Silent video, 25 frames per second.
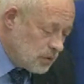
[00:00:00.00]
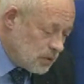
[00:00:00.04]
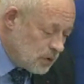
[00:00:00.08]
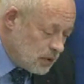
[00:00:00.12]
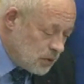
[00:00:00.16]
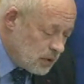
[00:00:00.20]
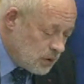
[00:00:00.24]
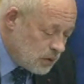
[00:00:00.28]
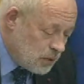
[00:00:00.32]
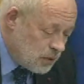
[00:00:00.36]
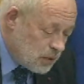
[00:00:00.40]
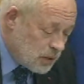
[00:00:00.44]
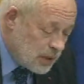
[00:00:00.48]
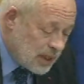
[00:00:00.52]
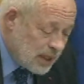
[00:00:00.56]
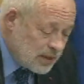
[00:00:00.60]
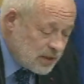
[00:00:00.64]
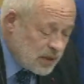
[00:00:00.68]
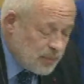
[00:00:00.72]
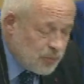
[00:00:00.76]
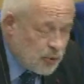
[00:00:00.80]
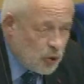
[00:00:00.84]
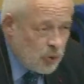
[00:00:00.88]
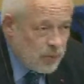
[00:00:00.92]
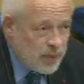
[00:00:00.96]
de euh, la
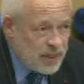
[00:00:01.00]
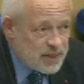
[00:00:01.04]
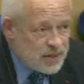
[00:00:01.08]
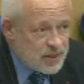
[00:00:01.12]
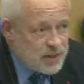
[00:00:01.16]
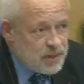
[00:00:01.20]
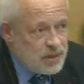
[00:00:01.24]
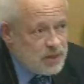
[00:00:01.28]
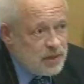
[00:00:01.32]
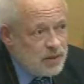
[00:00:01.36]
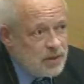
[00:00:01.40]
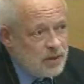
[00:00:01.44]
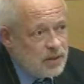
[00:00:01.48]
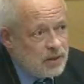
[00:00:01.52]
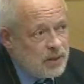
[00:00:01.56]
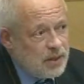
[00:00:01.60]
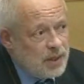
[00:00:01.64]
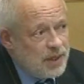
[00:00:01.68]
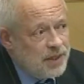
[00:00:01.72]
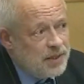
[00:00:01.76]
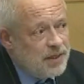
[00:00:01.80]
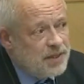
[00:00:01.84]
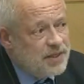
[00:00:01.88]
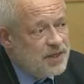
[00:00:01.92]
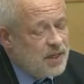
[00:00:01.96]
diplomatie
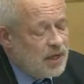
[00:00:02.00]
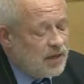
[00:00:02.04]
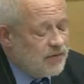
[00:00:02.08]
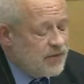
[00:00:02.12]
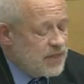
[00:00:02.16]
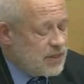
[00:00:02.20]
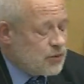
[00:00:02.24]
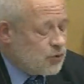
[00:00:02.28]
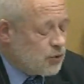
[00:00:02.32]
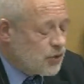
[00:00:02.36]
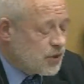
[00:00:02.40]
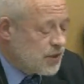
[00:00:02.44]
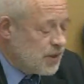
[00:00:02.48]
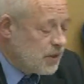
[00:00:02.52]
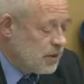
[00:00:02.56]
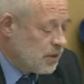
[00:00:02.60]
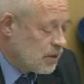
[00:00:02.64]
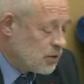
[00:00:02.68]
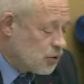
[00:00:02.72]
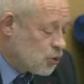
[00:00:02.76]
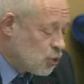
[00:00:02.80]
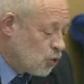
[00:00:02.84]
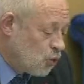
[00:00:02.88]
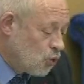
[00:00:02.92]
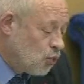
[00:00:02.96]
et des services
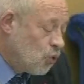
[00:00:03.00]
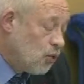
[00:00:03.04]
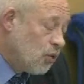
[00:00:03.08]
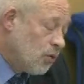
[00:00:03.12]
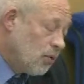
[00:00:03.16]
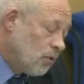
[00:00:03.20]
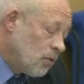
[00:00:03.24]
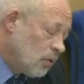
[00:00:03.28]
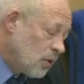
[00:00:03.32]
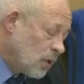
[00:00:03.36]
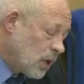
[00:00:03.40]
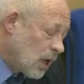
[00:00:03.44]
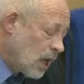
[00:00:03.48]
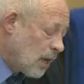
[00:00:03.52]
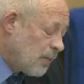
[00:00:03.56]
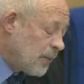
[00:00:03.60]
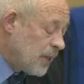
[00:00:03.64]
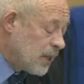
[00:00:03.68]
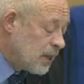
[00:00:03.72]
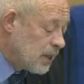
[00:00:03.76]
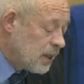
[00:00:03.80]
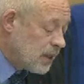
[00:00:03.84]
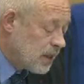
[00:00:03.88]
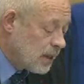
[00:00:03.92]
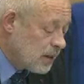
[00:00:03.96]
occidentaux,
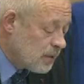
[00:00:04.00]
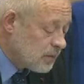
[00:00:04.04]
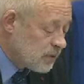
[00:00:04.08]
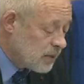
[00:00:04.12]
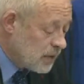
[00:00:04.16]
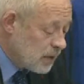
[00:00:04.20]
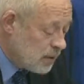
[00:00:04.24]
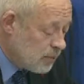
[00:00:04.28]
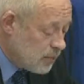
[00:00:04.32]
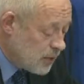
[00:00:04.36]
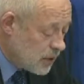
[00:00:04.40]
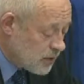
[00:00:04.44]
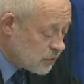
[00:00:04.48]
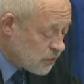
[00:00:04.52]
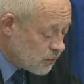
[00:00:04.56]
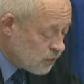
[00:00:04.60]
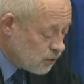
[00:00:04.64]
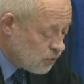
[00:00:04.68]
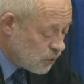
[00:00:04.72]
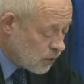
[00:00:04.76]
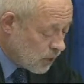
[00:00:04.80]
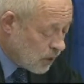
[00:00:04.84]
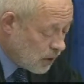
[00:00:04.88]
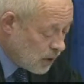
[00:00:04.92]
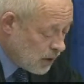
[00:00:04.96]
américains en tête bien
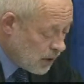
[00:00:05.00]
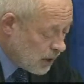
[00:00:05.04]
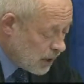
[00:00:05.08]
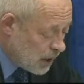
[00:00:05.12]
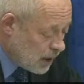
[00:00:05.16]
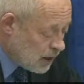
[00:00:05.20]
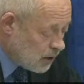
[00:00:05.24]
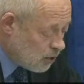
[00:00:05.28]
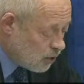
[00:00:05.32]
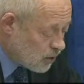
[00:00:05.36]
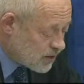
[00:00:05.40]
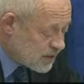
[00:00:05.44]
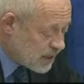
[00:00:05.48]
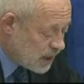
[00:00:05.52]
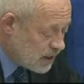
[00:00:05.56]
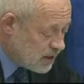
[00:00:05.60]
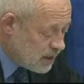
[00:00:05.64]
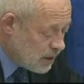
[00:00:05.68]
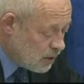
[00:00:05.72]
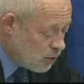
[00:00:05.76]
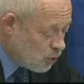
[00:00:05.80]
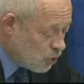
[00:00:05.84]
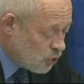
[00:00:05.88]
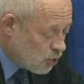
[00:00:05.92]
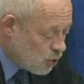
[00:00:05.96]
sûr, et de leurs
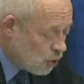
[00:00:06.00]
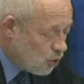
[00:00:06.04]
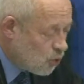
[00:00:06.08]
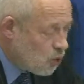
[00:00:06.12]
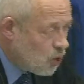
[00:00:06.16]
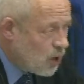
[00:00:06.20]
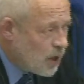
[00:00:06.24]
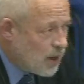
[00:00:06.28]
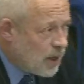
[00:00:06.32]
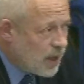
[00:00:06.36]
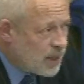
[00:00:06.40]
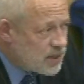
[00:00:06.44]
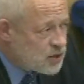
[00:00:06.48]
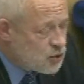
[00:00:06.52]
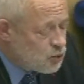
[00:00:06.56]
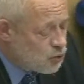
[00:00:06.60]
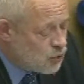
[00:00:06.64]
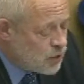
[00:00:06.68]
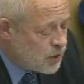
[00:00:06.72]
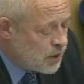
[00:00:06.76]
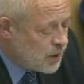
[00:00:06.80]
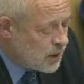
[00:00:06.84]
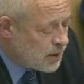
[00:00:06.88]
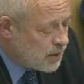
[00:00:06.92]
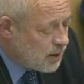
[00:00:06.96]
alliés locaux, à
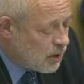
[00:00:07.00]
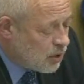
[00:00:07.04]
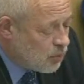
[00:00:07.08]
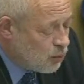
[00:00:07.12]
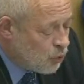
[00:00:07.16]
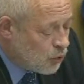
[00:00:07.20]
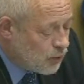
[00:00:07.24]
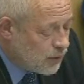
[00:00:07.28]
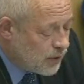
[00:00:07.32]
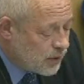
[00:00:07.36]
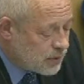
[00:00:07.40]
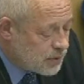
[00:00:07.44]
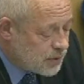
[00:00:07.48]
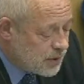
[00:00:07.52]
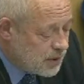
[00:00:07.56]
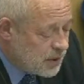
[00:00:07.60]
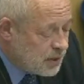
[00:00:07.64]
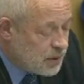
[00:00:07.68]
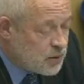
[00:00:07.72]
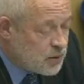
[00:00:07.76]
soutenir dans le monde entier,